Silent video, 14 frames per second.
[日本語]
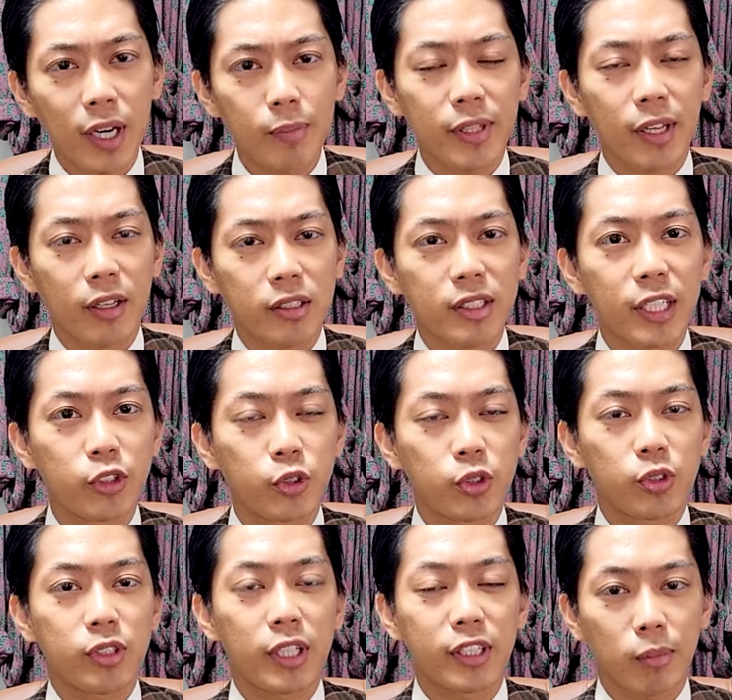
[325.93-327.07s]
カみたいな
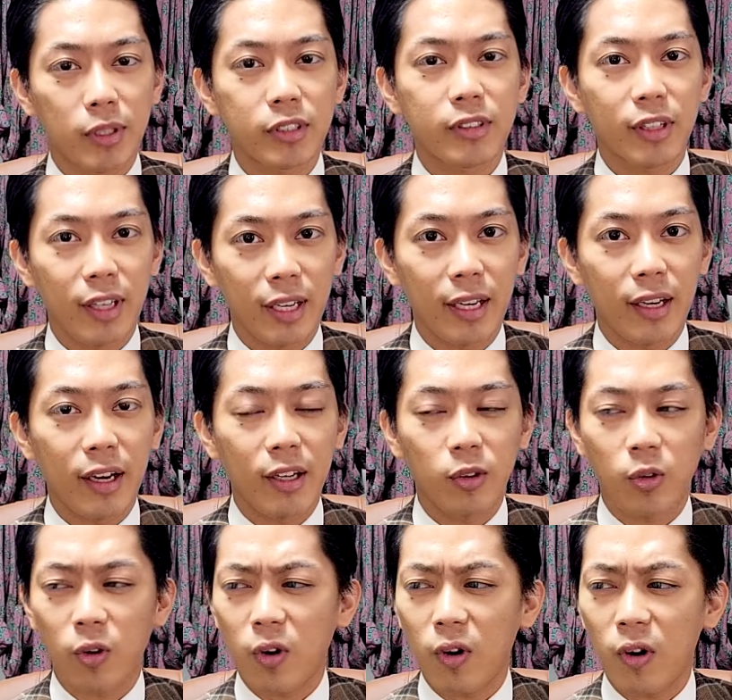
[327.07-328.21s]
スケジュールになってまして、あ
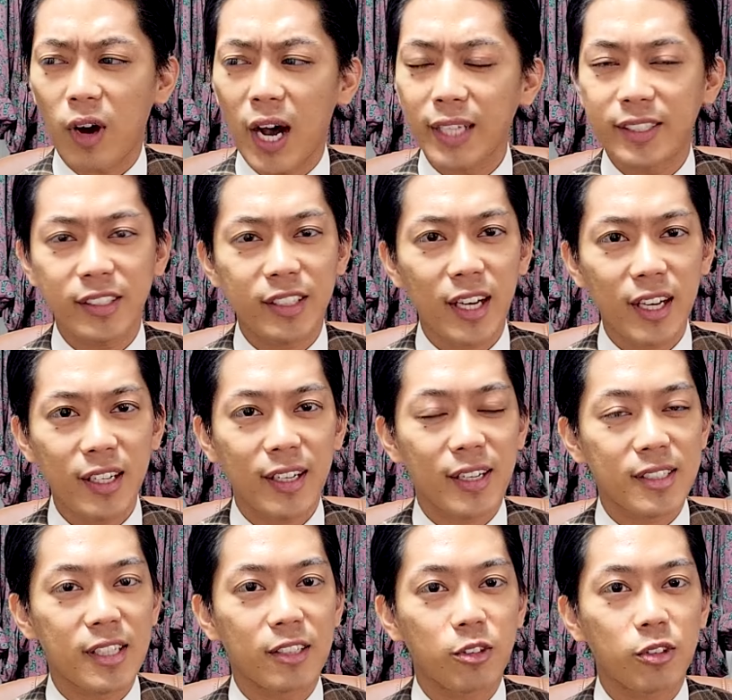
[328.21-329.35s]
の8時半から
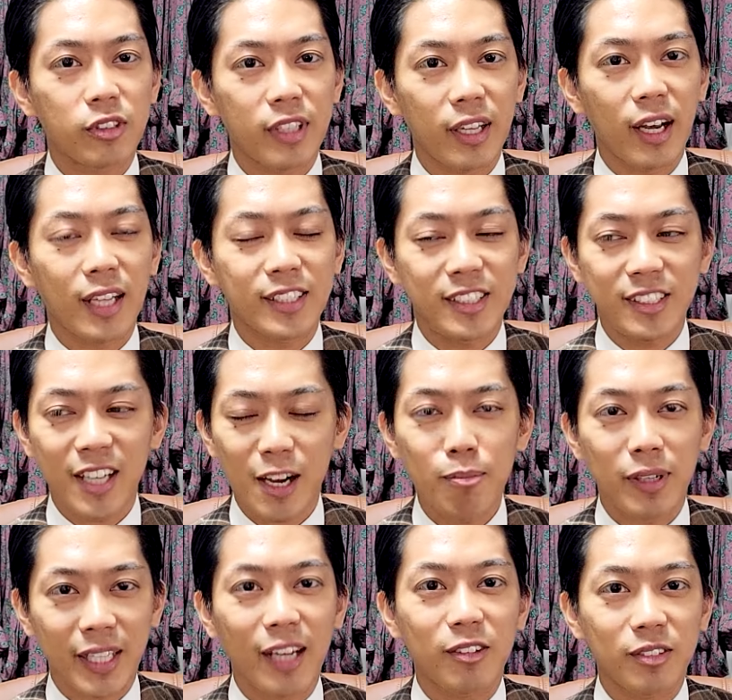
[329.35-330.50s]
スタートして8時半
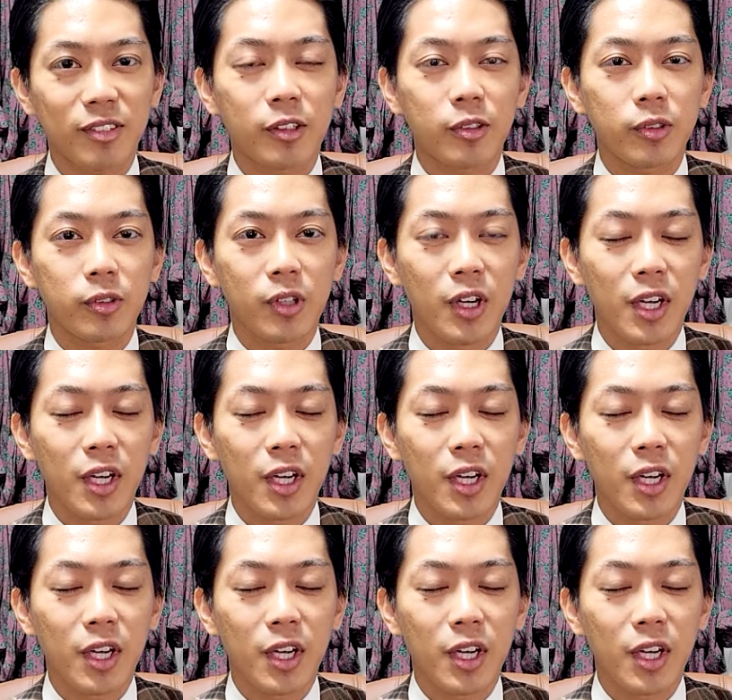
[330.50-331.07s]
まであるっていう。